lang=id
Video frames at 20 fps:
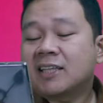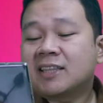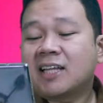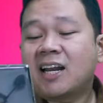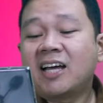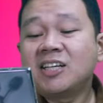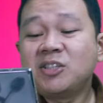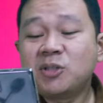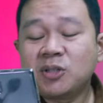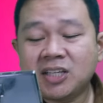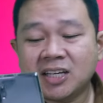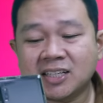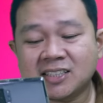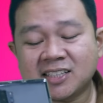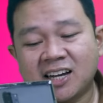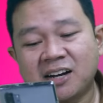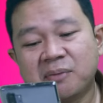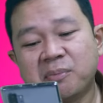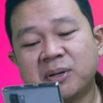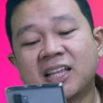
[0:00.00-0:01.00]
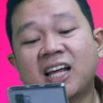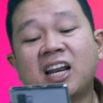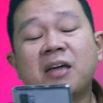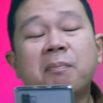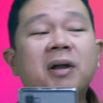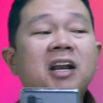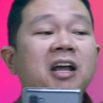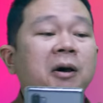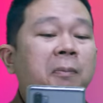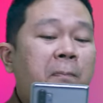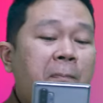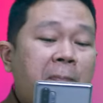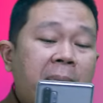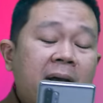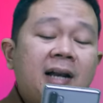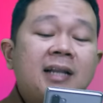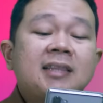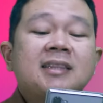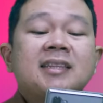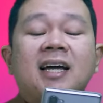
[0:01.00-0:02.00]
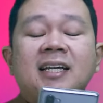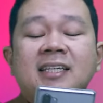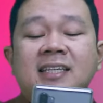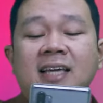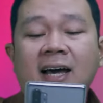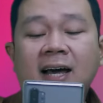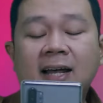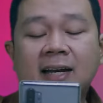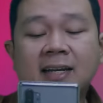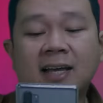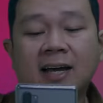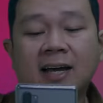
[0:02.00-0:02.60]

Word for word: kita lanjut ya sahabat tani pada pertanyaan